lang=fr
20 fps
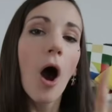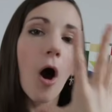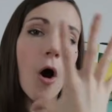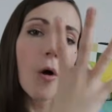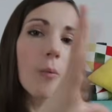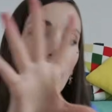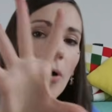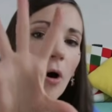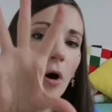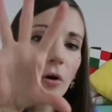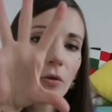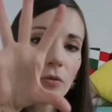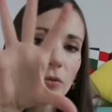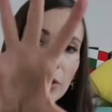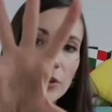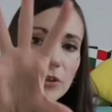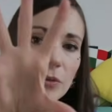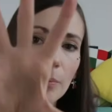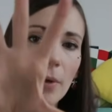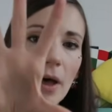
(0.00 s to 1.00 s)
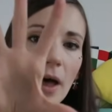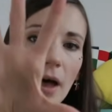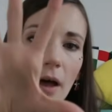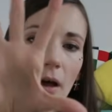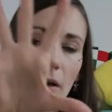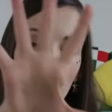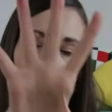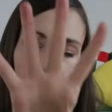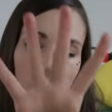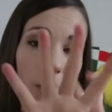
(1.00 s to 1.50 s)
On prend notre main
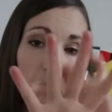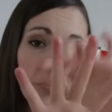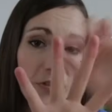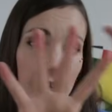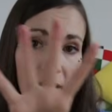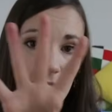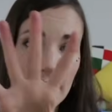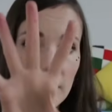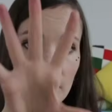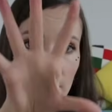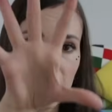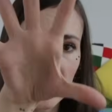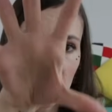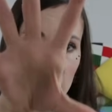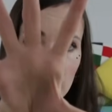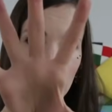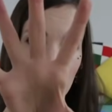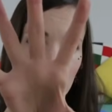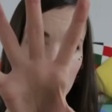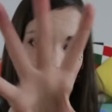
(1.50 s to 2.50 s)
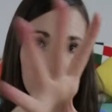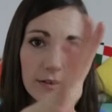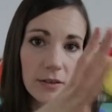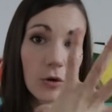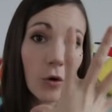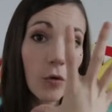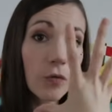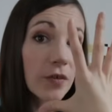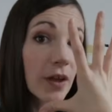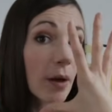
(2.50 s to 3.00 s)
euh, en 5 bien ouverte,
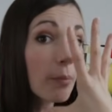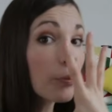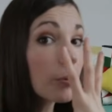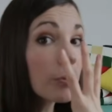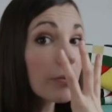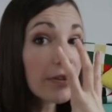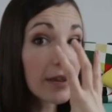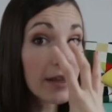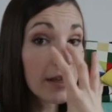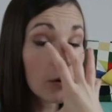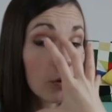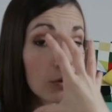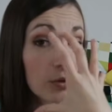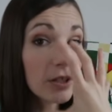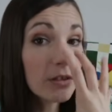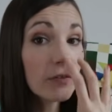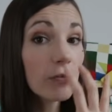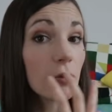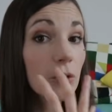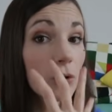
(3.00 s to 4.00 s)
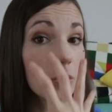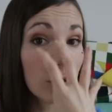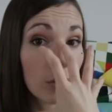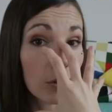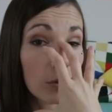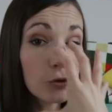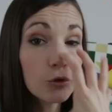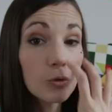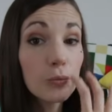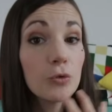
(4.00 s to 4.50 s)
qu'on vient poser au niveau
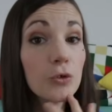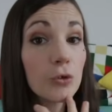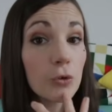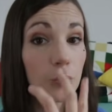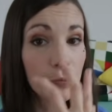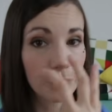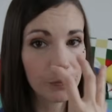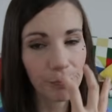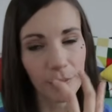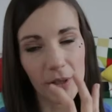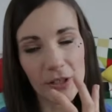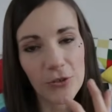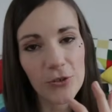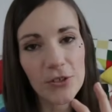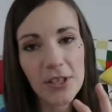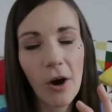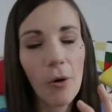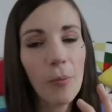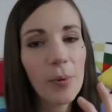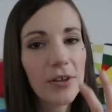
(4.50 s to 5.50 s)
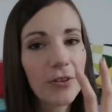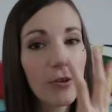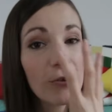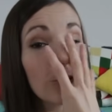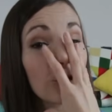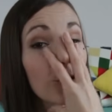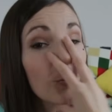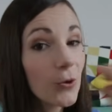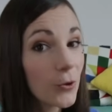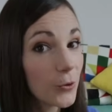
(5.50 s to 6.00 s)
euh, du museau, parce que ça
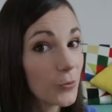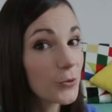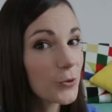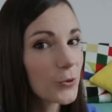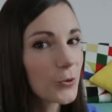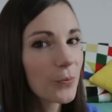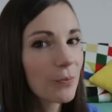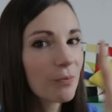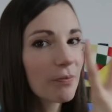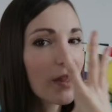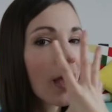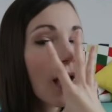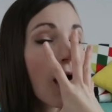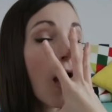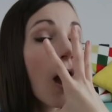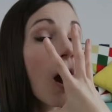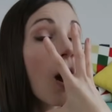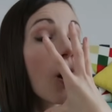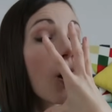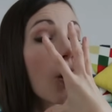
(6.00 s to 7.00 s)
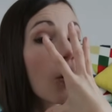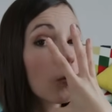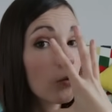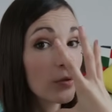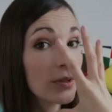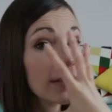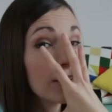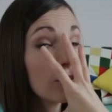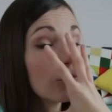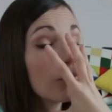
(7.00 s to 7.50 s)
représente le museau.
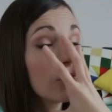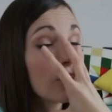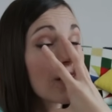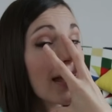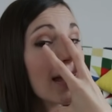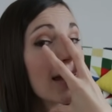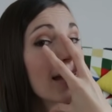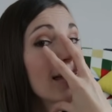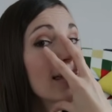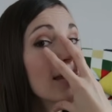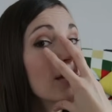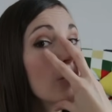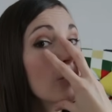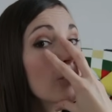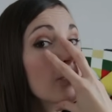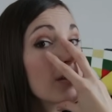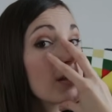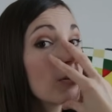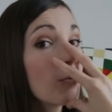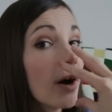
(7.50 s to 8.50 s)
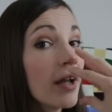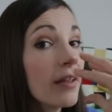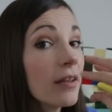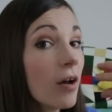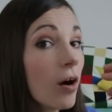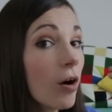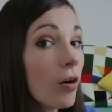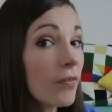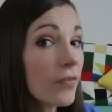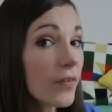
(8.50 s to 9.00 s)
On est ouvert et on s'éloigne
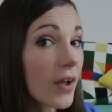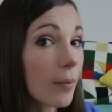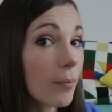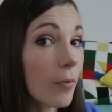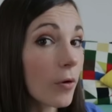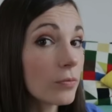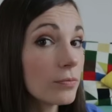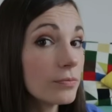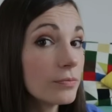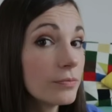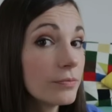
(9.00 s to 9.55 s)
en fermant.